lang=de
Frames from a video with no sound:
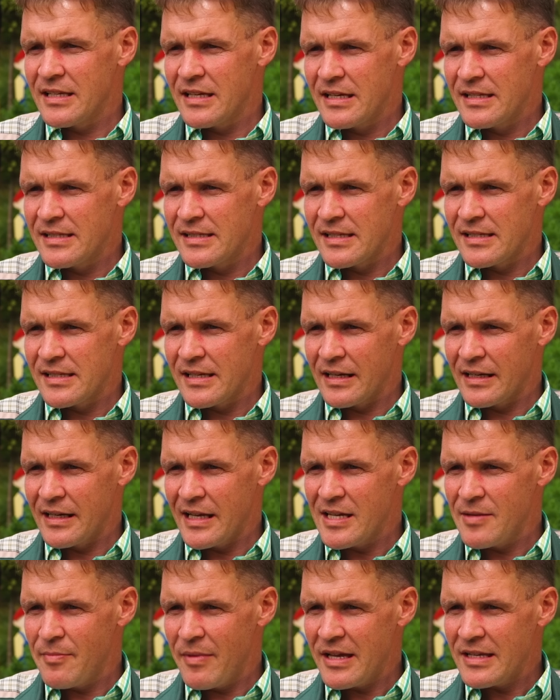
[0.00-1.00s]
die Hitze sehr
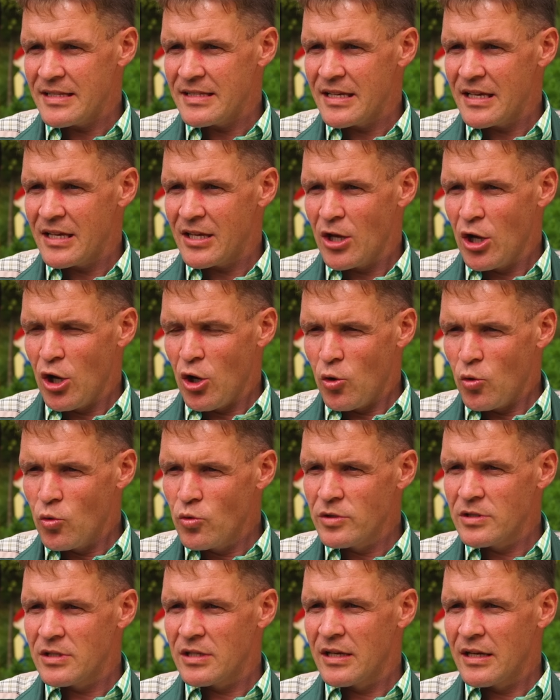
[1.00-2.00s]
gleichmäßig
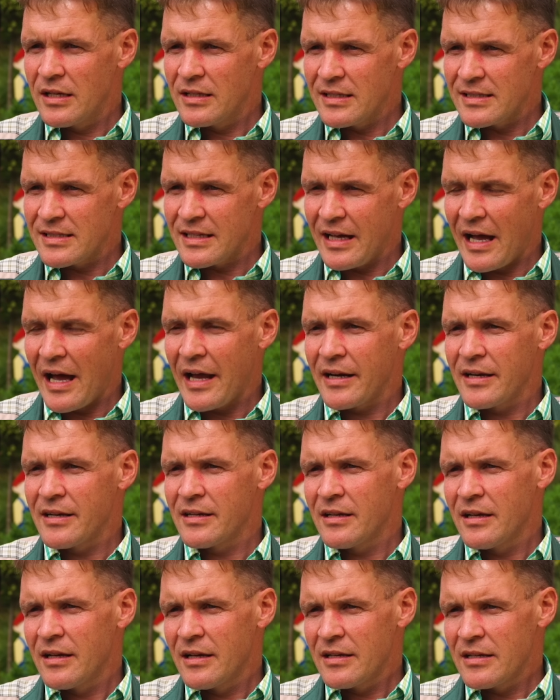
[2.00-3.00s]
und das
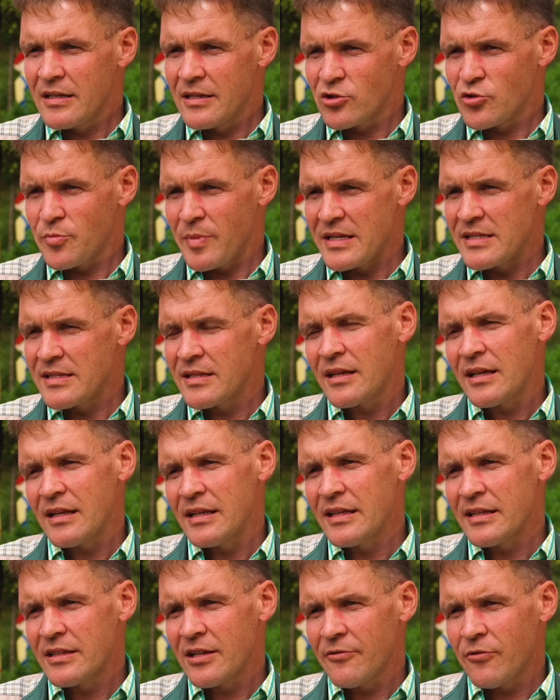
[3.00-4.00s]
Garen ihrer Speisen
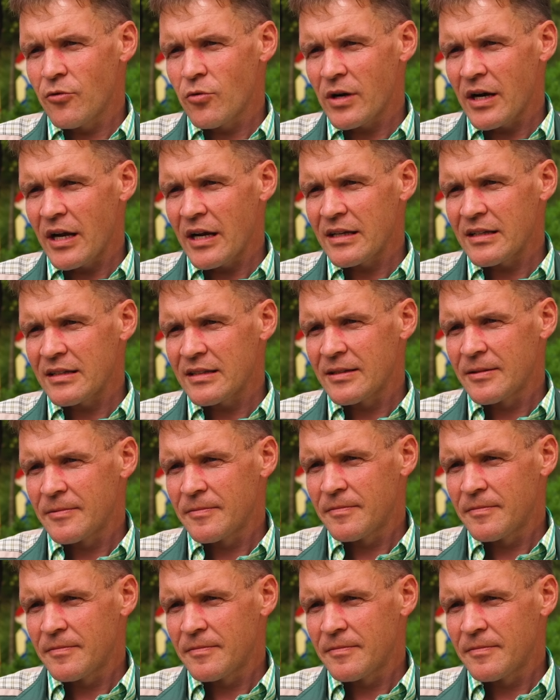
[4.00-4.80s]
gelingt hervorragend.